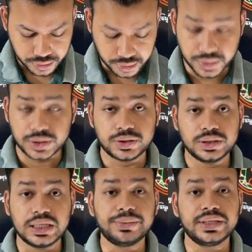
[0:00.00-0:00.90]
তোমাদের যদি
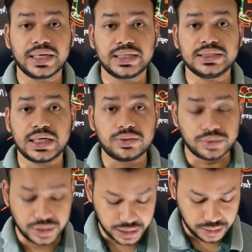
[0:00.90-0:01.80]
দাবি থাকে যে আরও
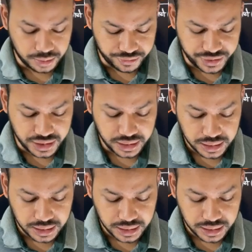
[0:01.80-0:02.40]
অধ্যায় নিব ফ্রি